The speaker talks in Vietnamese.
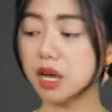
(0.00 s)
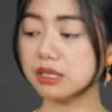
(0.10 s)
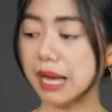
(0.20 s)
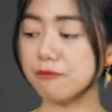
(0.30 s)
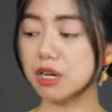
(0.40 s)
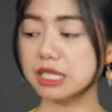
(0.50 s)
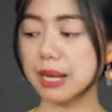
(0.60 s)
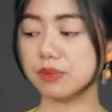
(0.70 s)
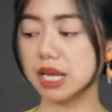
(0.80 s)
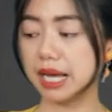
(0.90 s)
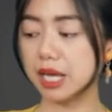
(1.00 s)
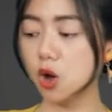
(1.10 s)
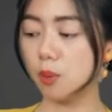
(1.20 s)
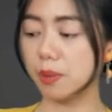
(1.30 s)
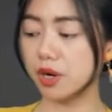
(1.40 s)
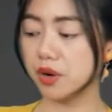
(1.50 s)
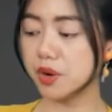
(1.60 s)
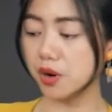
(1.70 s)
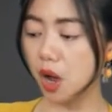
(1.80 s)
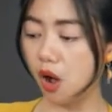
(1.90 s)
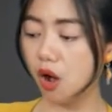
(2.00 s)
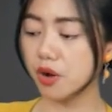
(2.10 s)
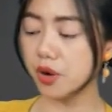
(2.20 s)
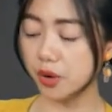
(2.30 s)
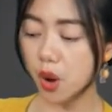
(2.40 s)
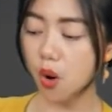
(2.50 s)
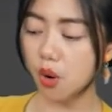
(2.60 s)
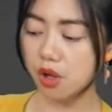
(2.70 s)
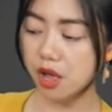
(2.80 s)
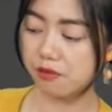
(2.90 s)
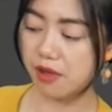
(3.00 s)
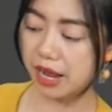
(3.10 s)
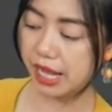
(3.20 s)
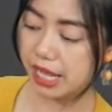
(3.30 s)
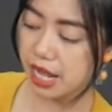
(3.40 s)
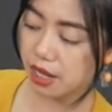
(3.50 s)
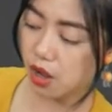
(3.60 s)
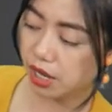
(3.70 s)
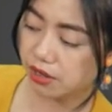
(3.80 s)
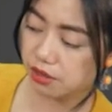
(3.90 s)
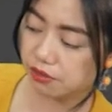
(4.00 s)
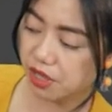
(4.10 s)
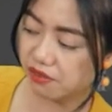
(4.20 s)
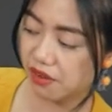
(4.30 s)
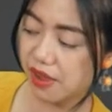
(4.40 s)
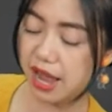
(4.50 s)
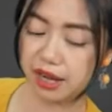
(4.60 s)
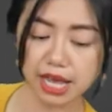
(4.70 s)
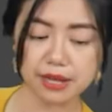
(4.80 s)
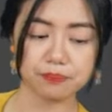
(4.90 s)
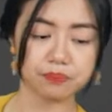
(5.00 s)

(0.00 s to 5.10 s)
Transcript: lơ tám phần trăm thì là cái hộp mà nó đỏ đỏ đỏ đô và cái ờ, có cái đường viền vàng vàng ở đây